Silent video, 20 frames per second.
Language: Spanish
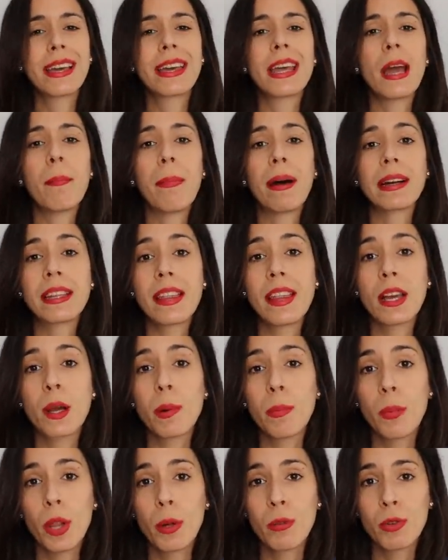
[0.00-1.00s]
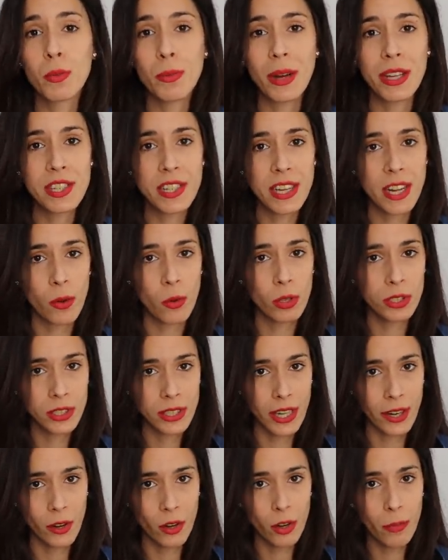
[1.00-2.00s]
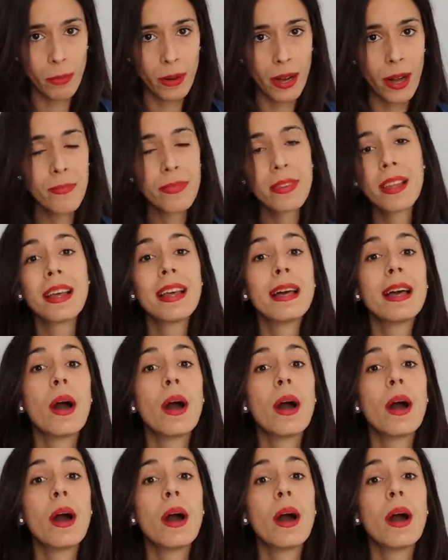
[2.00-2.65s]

que aparte de que podemos manchar nuestra ropa,